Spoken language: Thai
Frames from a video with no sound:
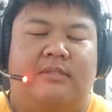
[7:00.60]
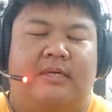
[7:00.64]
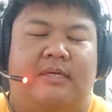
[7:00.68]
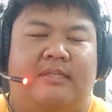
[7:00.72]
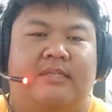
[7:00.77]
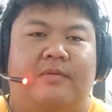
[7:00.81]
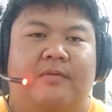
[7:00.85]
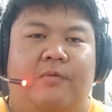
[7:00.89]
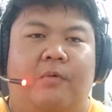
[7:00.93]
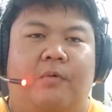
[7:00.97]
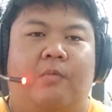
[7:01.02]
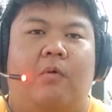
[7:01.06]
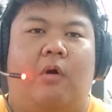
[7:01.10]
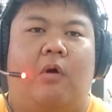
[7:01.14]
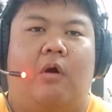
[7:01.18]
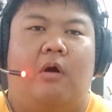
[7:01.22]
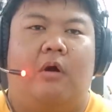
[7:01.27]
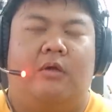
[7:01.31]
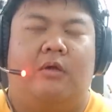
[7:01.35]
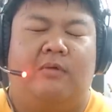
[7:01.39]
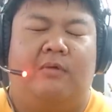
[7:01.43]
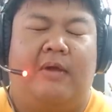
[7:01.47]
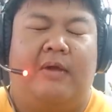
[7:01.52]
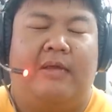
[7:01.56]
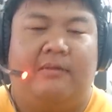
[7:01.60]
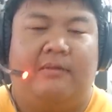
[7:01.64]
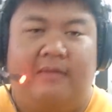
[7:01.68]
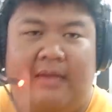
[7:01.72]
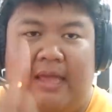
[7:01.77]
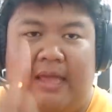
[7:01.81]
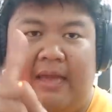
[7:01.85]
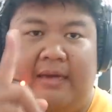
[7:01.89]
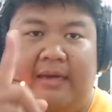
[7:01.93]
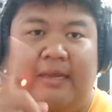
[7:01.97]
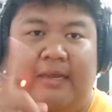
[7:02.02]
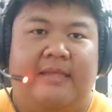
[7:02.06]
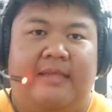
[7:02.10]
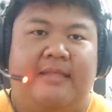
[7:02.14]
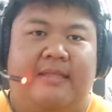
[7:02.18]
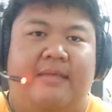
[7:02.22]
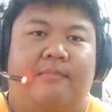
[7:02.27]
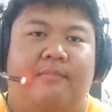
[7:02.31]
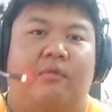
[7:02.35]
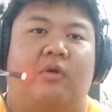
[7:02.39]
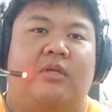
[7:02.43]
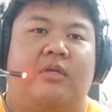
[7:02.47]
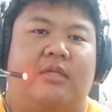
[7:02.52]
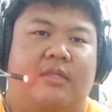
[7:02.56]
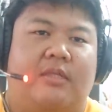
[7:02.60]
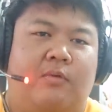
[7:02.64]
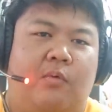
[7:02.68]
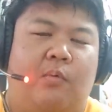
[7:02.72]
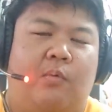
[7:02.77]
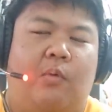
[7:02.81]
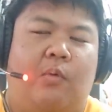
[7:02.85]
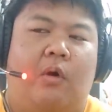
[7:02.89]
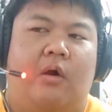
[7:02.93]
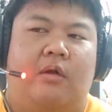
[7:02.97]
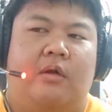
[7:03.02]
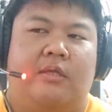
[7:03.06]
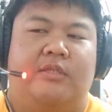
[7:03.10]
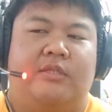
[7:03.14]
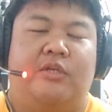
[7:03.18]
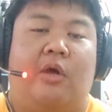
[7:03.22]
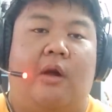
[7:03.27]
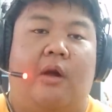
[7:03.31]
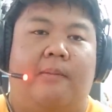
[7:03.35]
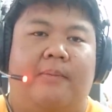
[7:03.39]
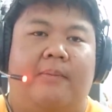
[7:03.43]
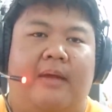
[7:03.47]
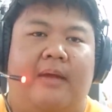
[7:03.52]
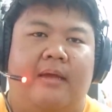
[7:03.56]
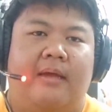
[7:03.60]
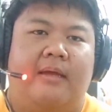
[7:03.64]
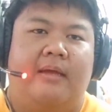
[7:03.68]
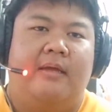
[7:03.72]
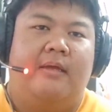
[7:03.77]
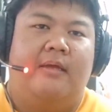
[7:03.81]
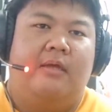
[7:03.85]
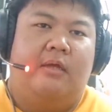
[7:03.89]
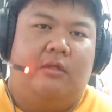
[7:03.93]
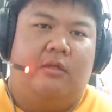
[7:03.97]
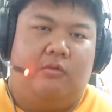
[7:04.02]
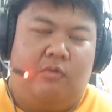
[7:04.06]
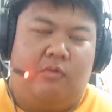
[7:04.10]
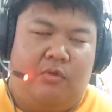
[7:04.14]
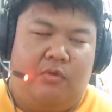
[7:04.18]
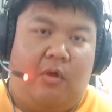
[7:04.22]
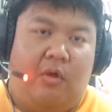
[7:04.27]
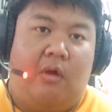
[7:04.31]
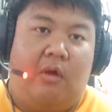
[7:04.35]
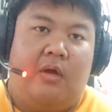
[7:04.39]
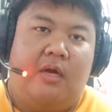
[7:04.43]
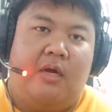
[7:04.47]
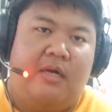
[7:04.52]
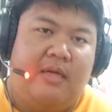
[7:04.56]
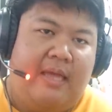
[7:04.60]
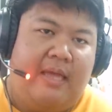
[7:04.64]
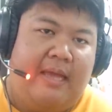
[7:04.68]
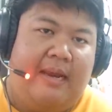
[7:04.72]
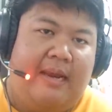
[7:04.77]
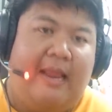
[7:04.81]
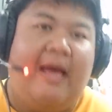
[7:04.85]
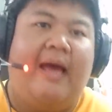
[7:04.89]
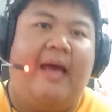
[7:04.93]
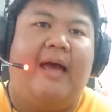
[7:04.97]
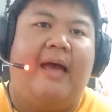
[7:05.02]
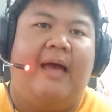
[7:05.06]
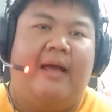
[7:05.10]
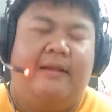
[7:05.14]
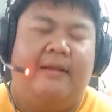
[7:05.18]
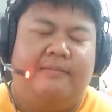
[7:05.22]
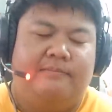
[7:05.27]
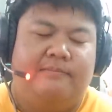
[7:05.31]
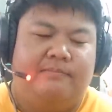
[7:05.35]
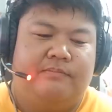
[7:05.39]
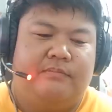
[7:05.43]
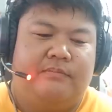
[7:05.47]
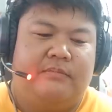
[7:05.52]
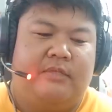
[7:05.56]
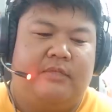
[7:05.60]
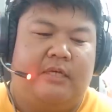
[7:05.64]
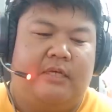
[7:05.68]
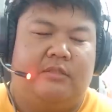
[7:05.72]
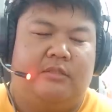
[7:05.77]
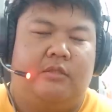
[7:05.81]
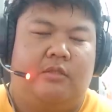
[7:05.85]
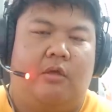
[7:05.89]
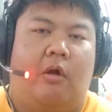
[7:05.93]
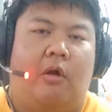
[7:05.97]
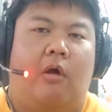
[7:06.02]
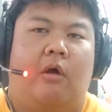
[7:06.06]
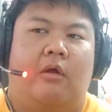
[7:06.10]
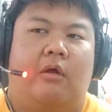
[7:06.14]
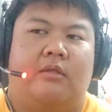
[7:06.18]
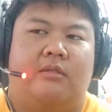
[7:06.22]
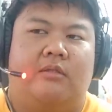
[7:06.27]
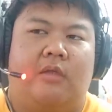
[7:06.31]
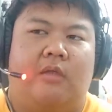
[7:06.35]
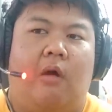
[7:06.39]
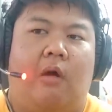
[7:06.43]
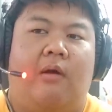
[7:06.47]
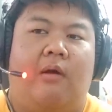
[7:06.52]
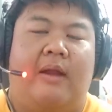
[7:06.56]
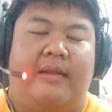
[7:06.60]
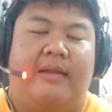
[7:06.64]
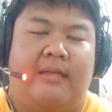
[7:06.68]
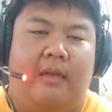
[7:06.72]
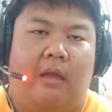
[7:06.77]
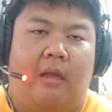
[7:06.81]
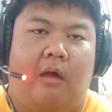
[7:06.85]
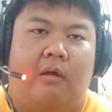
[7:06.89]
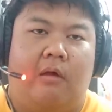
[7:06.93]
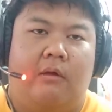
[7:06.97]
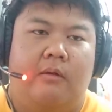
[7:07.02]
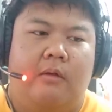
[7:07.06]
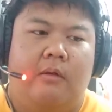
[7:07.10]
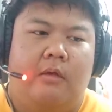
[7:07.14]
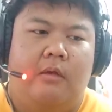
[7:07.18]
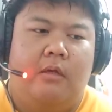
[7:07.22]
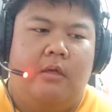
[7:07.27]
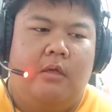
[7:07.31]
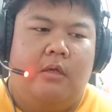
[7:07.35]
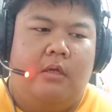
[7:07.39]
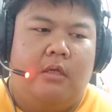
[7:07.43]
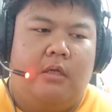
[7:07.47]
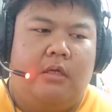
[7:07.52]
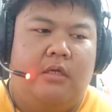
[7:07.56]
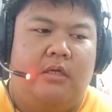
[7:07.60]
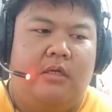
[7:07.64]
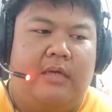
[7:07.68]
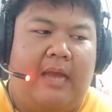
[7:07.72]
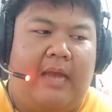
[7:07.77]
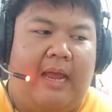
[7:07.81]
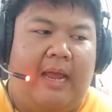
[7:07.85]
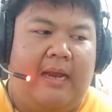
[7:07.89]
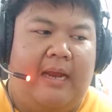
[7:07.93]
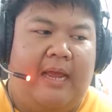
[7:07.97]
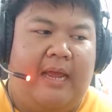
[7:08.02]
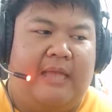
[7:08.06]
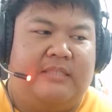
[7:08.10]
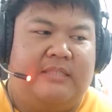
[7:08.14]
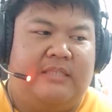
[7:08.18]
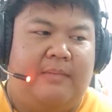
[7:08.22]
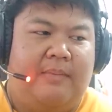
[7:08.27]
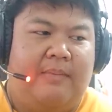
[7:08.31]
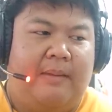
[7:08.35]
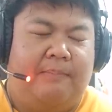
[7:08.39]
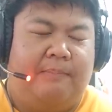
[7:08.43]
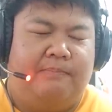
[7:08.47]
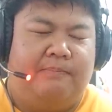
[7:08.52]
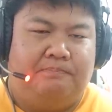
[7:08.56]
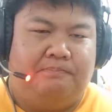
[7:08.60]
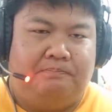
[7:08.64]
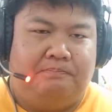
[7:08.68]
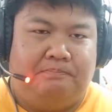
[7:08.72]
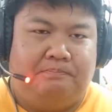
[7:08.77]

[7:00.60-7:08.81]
จากซีวิววอร์ตัวร้ายตัวแรกนะซิโมจากซีวิววอร์ที่ชอบนะตัวที่สองก็คือเฮล่าจากทอตอแร็กนาล็อกคือนางอาจจะแบบ